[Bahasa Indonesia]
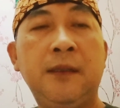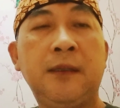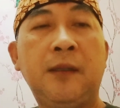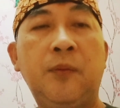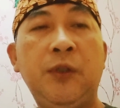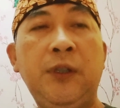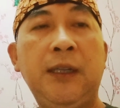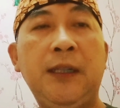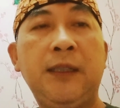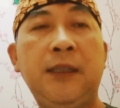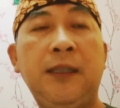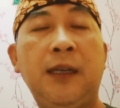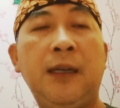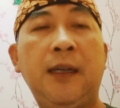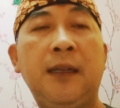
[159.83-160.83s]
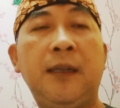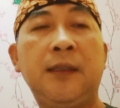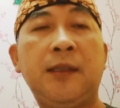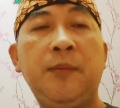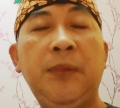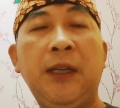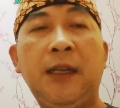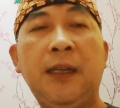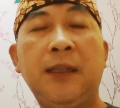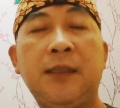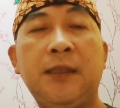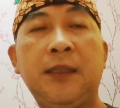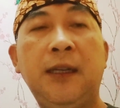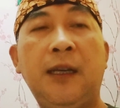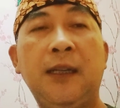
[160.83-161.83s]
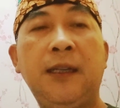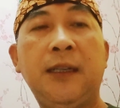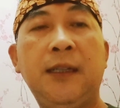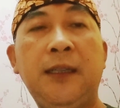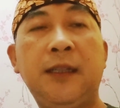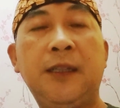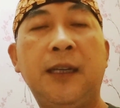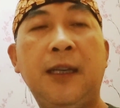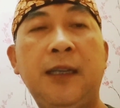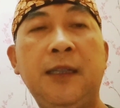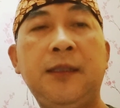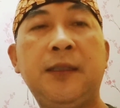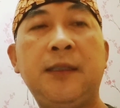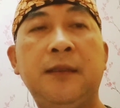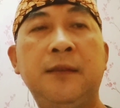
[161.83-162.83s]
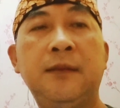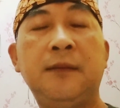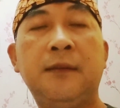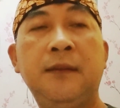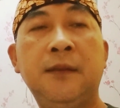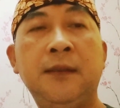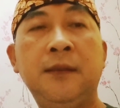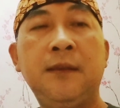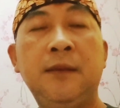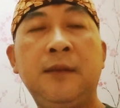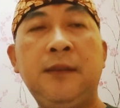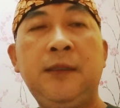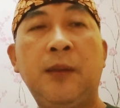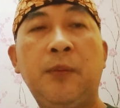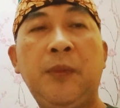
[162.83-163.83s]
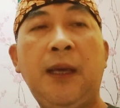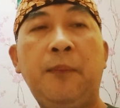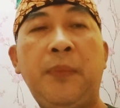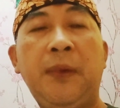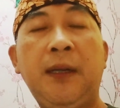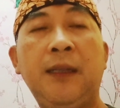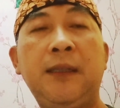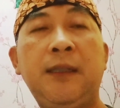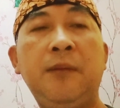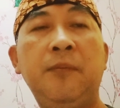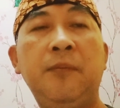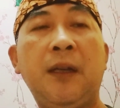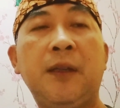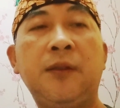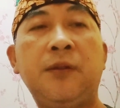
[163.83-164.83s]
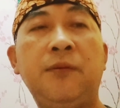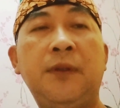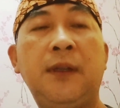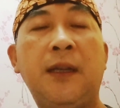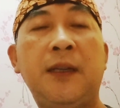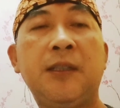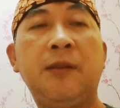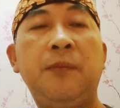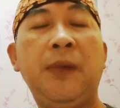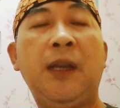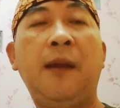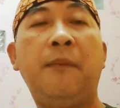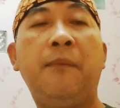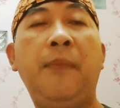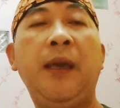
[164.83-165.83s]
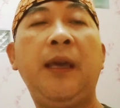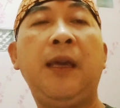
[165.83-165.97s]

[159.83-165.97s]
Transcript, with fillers: kemudian ketika 9A sedang ada di kelas jam 8 nanti masuk kelas 9B